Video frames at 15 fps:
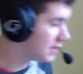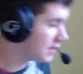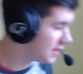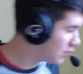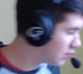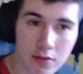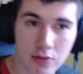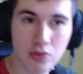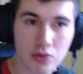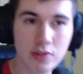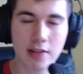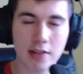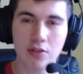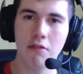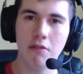que tu
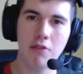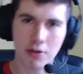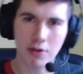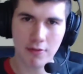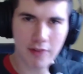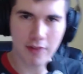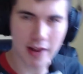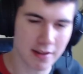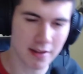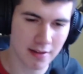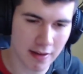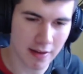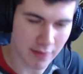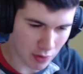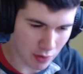t'attends à avoir une flaque
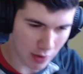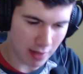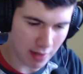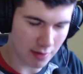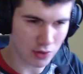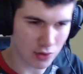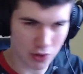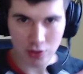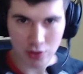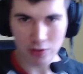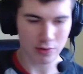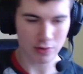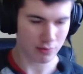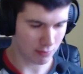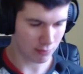avec de la... Juste...
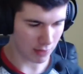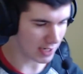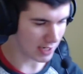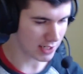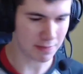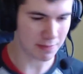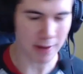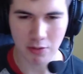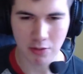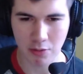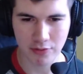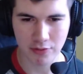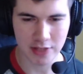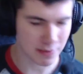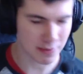Ah, je sais pas comment
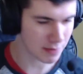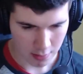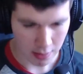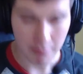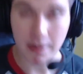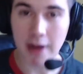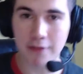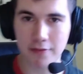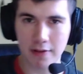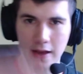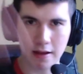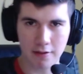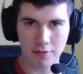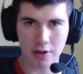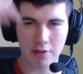vous expliquer. Bref,
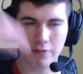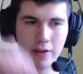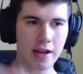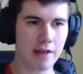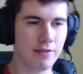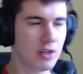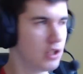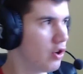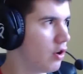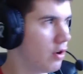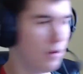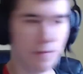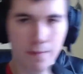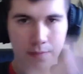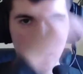avoir une flaque avec genre
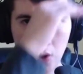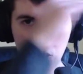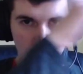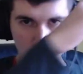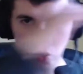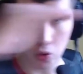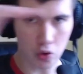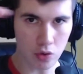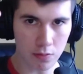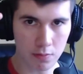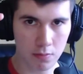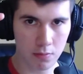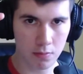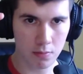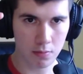de l'eau
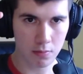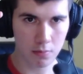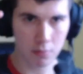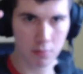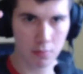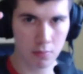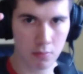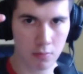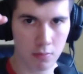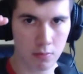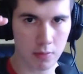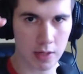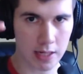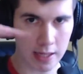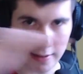
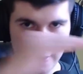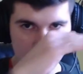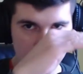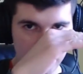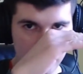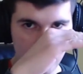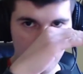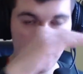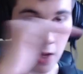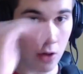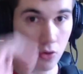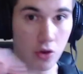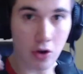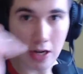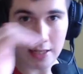la terre directement.
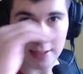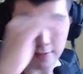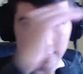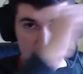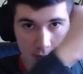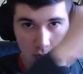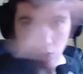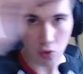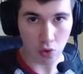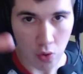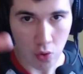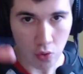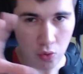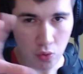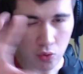Non, là, ça faisait de l'eau,
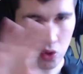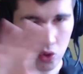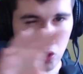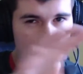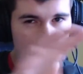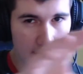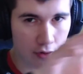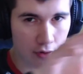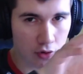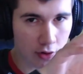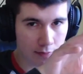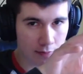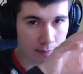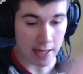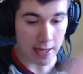couche de terre
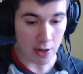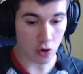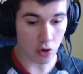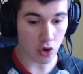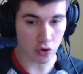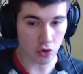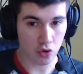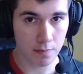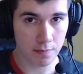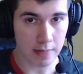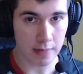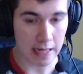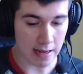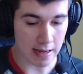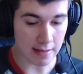flottante et encore de l'eau.
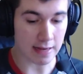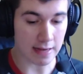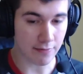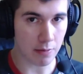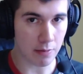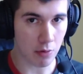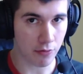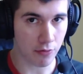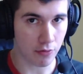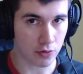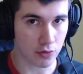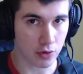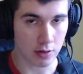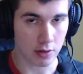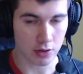Et là, t'as vraiment le fond, tu
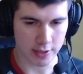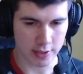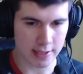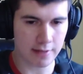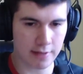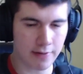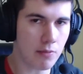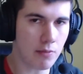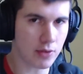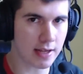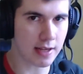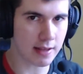vois. Genre, c'était vraiment très très